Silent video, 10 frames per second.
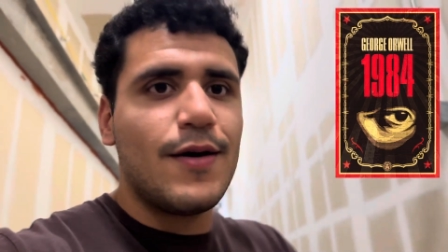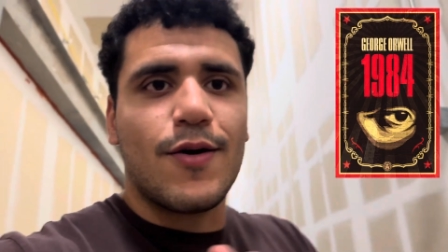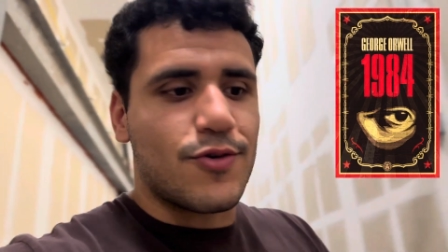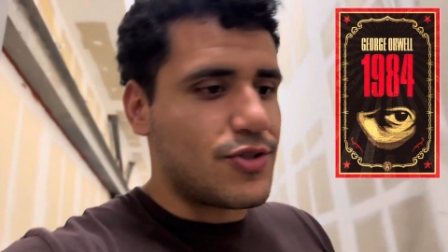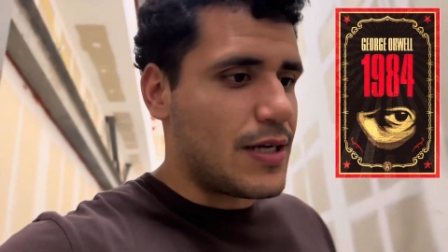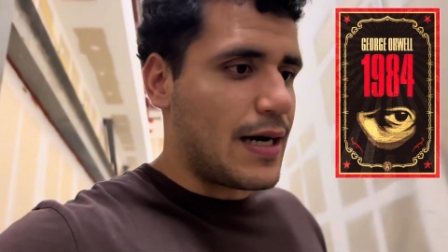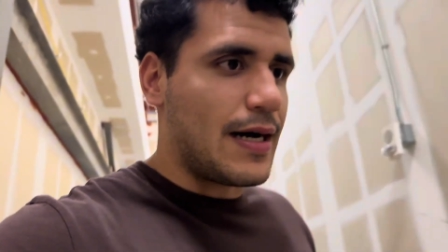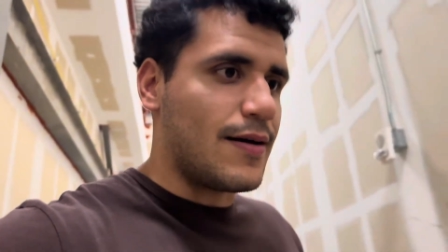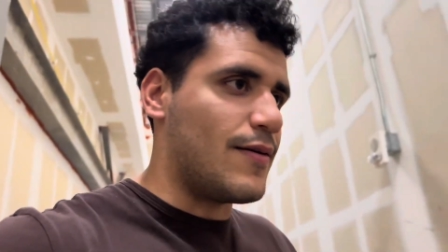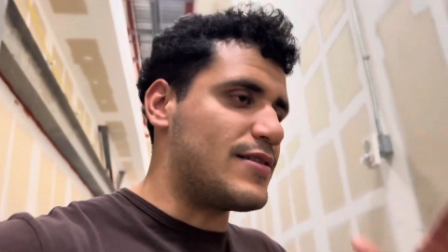o
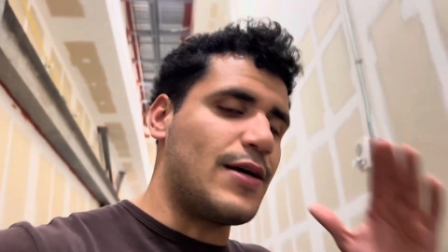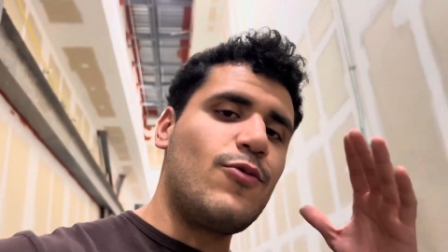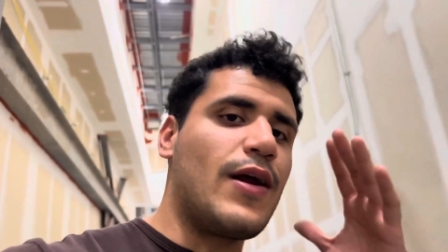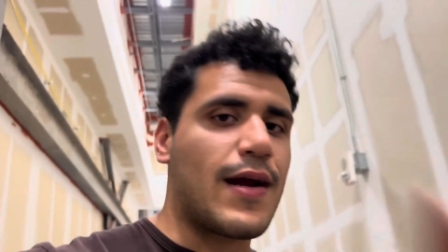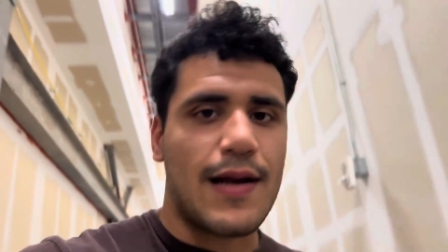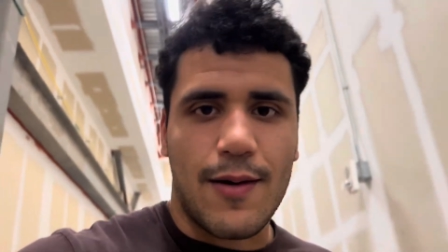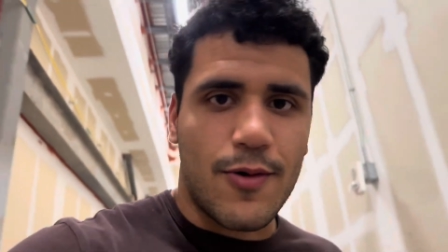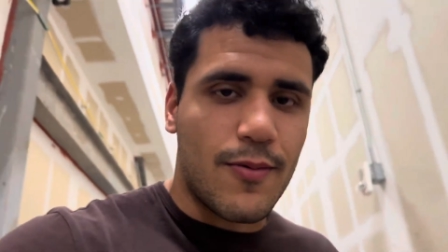sea, ser un esclavo,